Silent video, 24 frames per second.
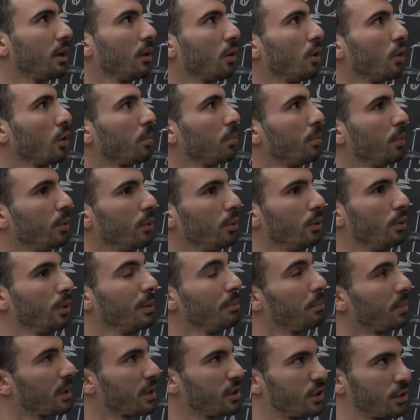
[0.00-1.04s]
ancora più
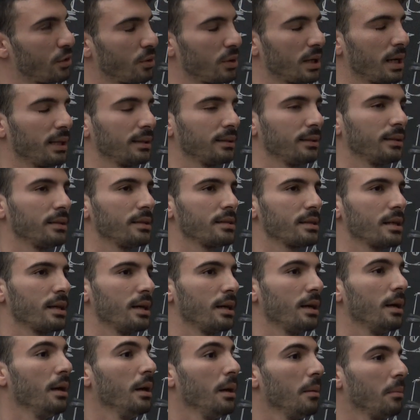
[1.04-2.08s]
impressionante
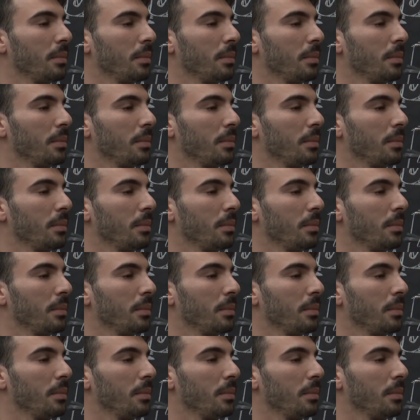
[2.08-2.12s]
se